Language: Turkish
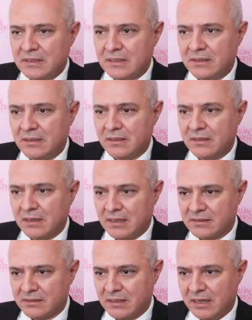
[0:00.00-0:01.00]
e,
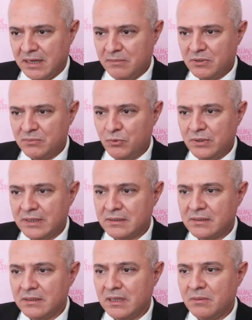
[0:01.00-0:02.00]
hastanemiz
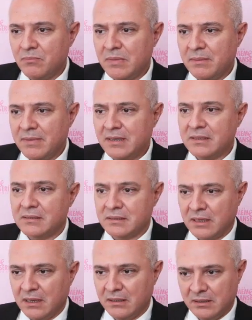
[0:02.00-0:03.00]
bünyesinde meme
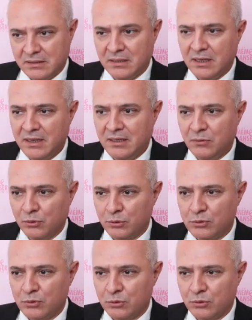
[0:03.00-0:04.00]
sağlığı kliniği
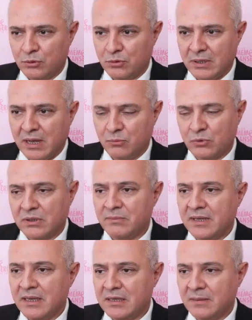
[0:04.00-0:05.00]
oluşturduk. Yani burada
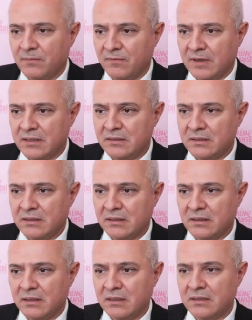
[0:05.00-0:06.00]
bir ekip var.
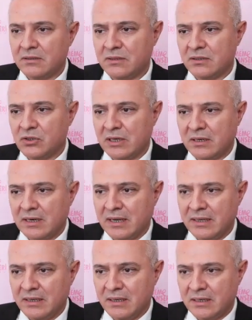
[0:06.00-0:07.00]
E, işte
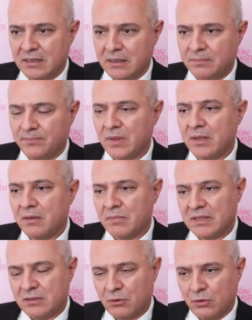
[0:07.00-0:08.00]
cerrahi ekip,
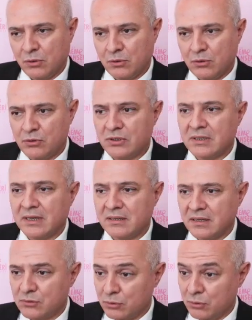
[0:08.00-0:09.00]
medikal onkoloji,
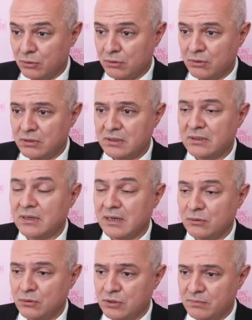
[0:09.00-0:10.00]
radyasyon onkolojisi,
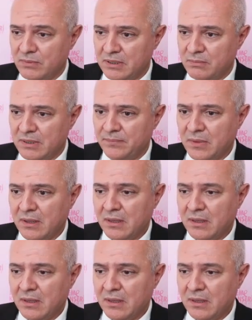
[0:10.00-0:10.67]
radyoloji birimi